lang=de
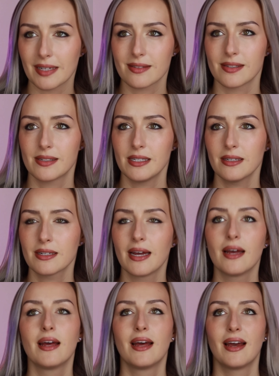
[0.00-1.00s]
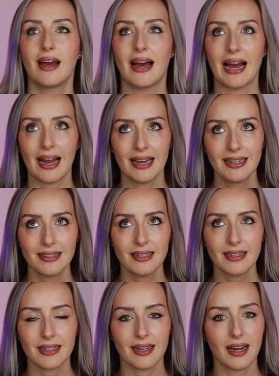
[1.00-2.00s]
existiert,
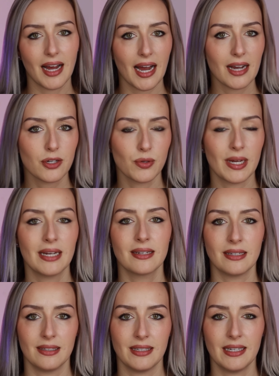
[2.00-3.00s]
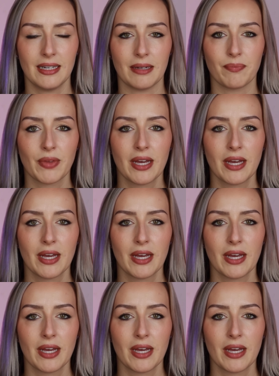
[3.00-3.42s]
eigentlich aktueller denn je,